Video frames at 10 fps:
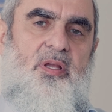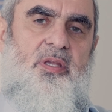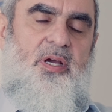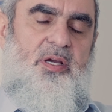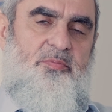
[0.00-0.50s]

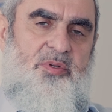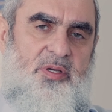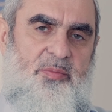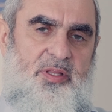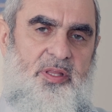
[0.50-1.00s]
yakın bir
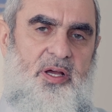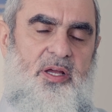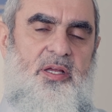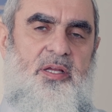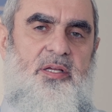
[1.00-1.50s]
zamanda
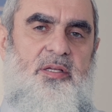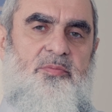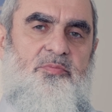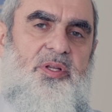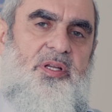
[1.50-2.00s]

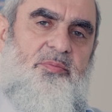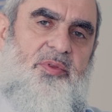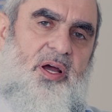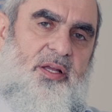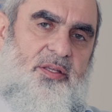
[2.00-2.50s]
bir
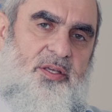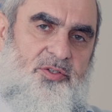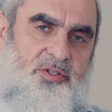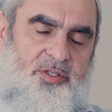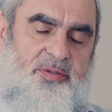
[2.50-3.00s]
imtihan
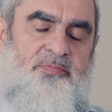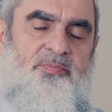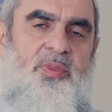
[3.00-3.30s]
geçirdim.